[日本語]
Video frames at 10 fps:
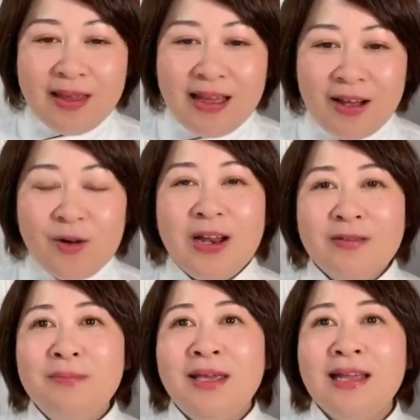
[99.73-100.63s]
あ、これ
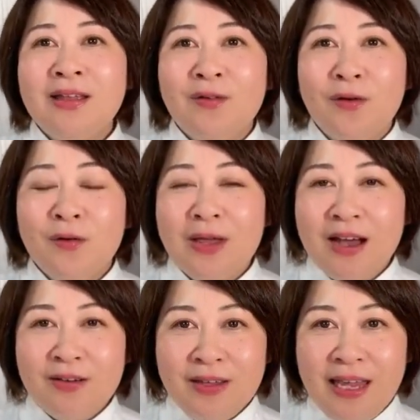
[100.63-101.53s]
はみんなのお
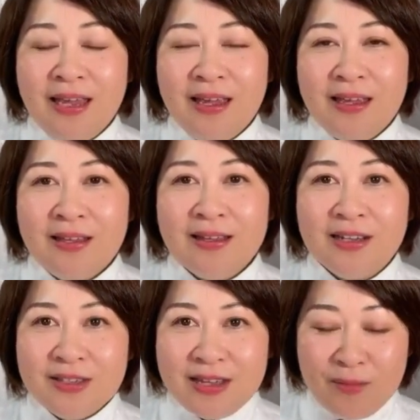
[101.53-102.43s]
役に
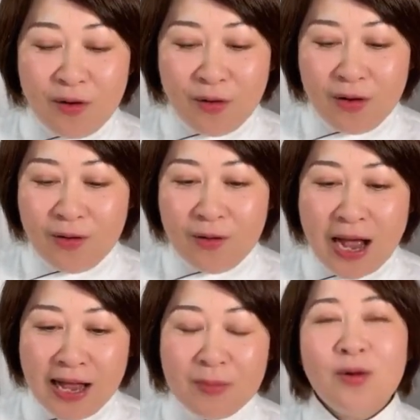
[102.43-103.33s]
立つかも、
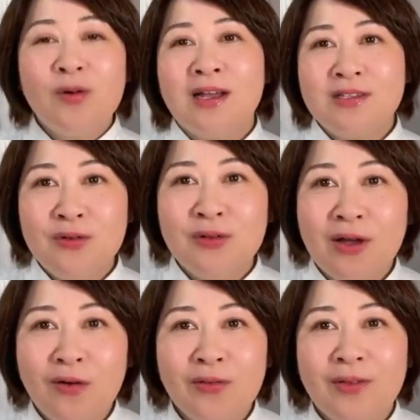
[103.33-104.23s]
他にも同じよう
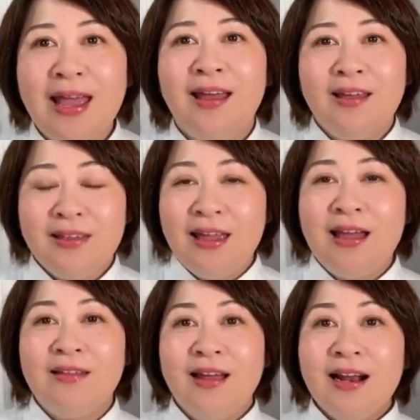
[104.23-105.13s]
なことで
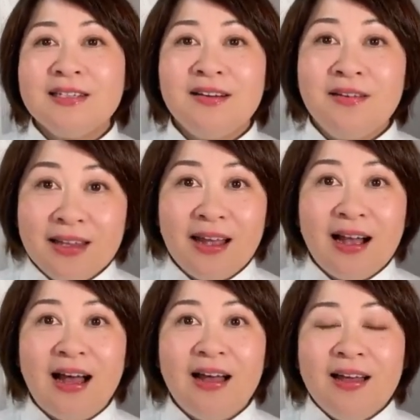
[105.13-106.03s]
悩んでらっしゃる方
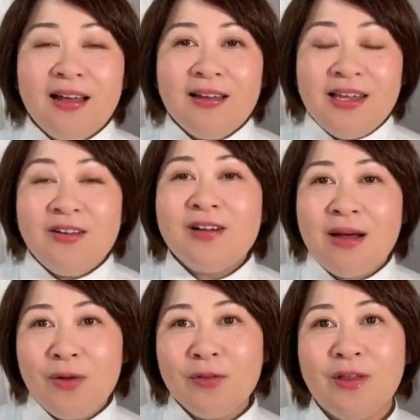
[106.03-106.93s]
がいる
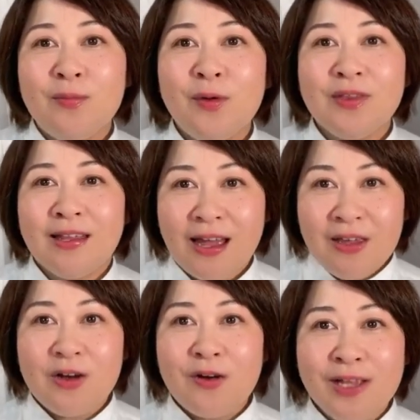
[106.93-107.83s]
かもって思った
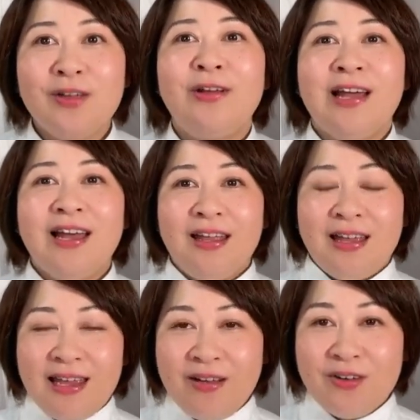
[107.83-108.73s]
内容は取り上げて
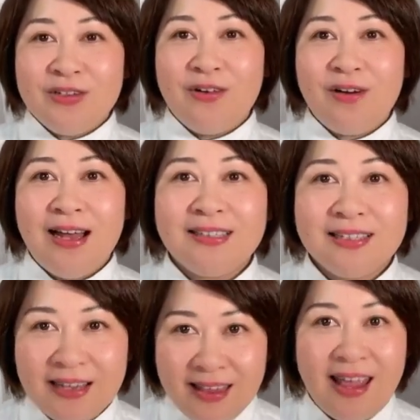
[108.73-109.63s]
ねご紹介さ
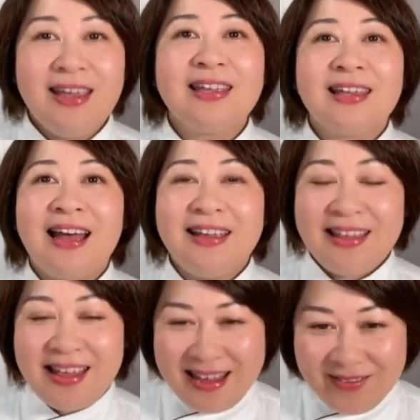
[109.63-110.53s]
せていただい
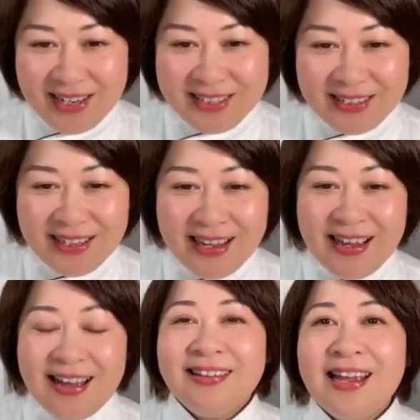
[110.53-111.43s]
ています。
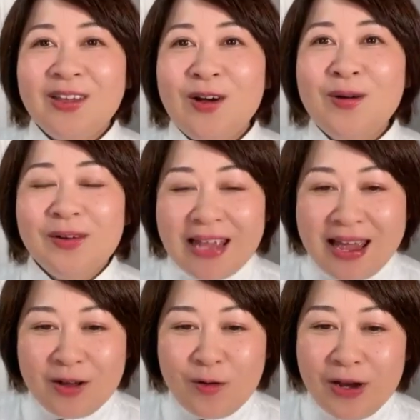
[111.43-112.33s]
で今日も
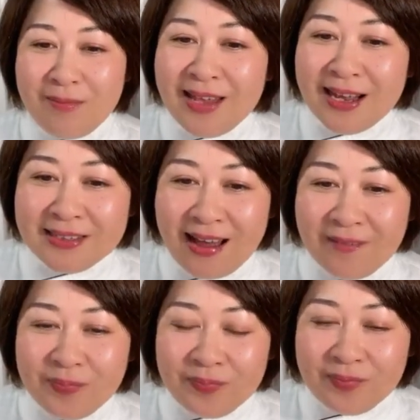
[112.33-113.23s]
ねこれ皆さん